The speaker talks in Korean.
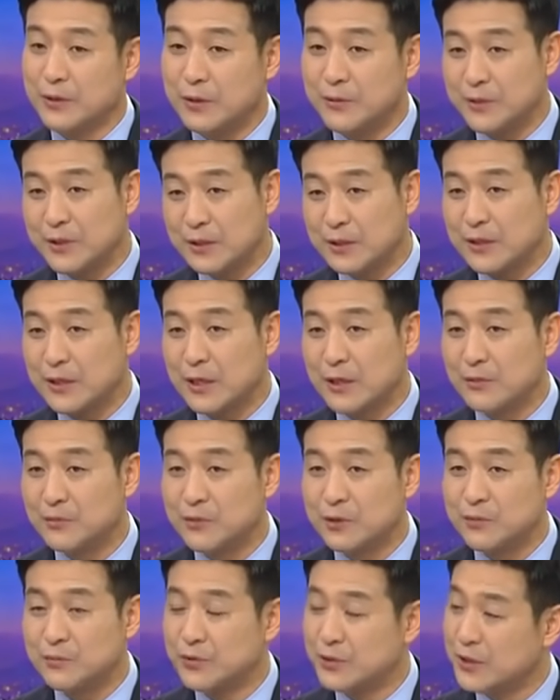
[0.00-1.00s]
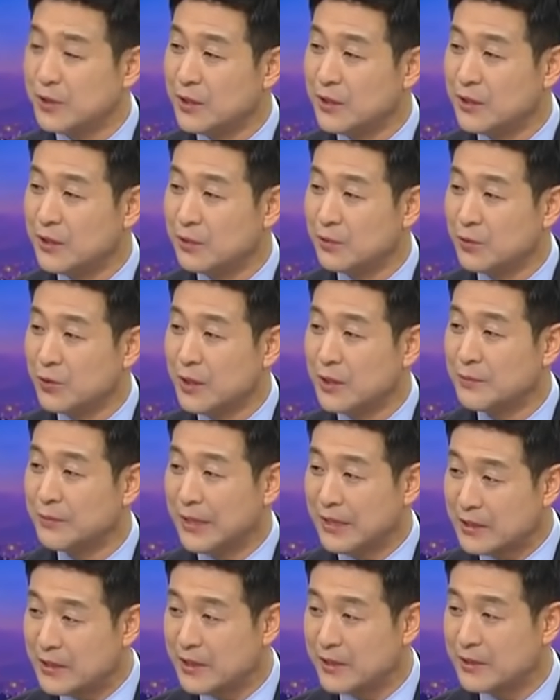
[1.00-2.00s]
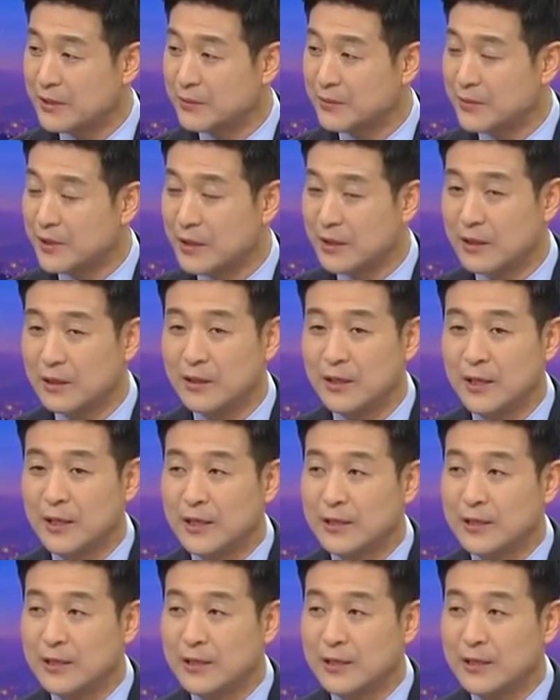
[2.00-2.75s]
왜냐하면 인사검증 부실에 대한 논란이 많지 않습니까?